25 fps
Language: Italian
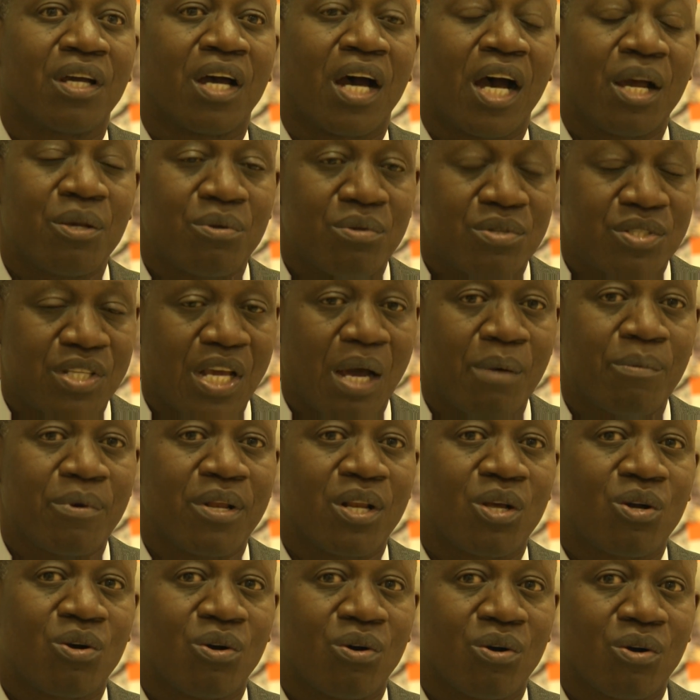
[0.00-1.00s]
aiutiamo
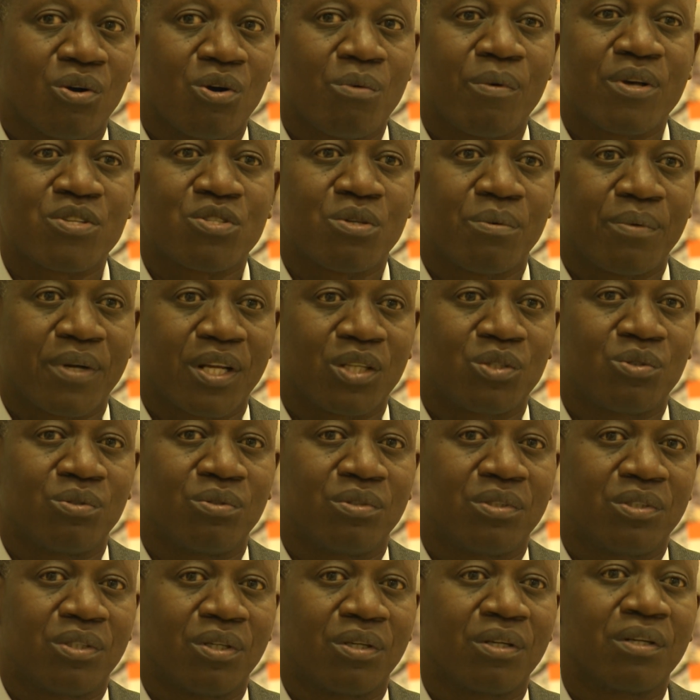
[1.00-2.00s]
il Congo, ma
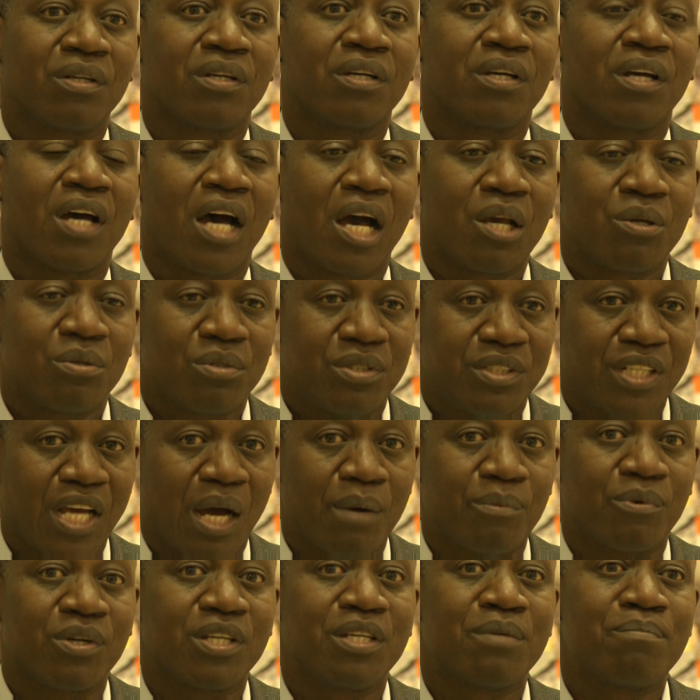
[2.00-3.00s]
soprattutto
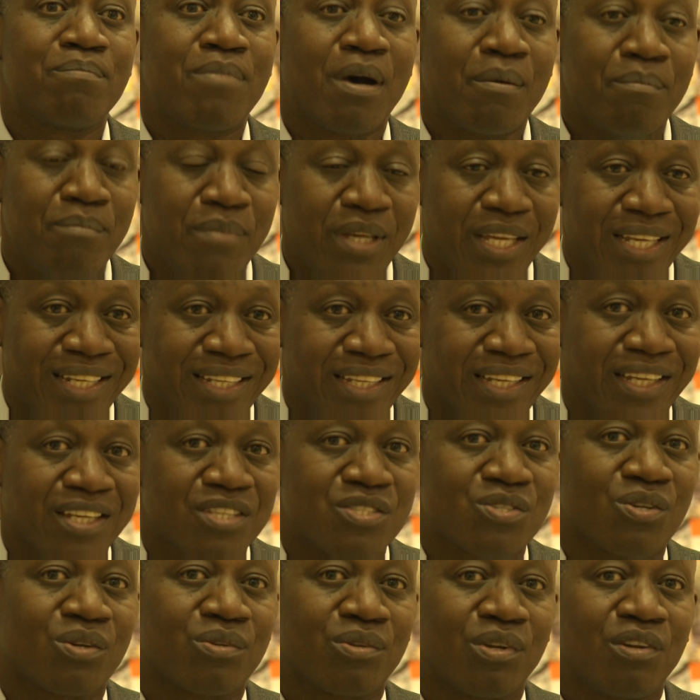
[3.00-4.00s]
aiutiamo i bambini che
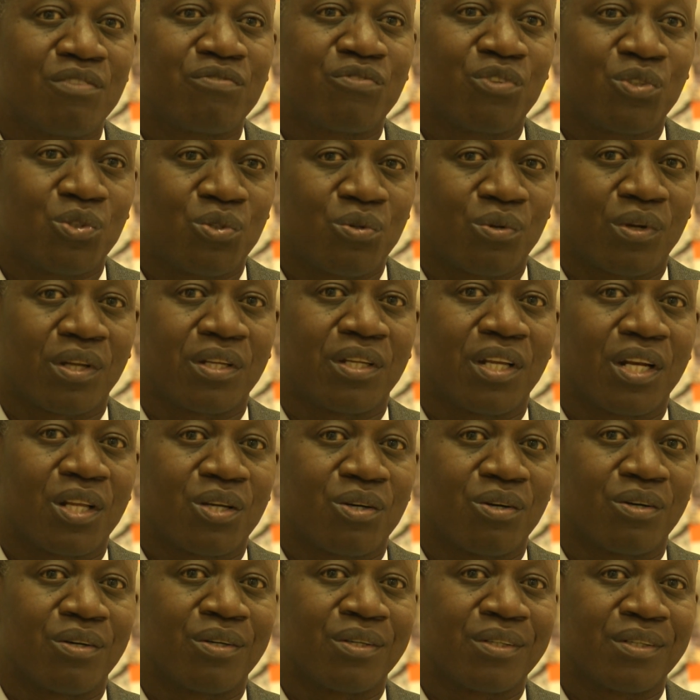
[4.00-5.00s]
sono il futuro del
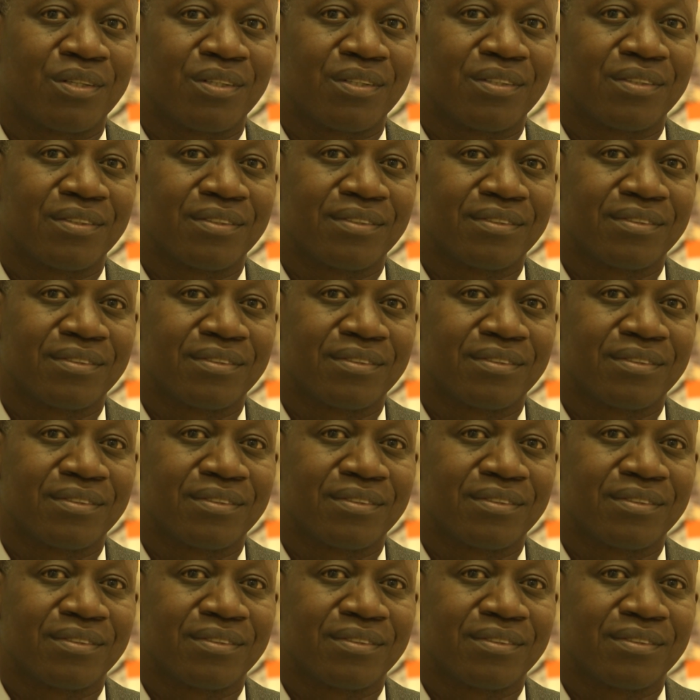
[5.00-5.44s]
Congo.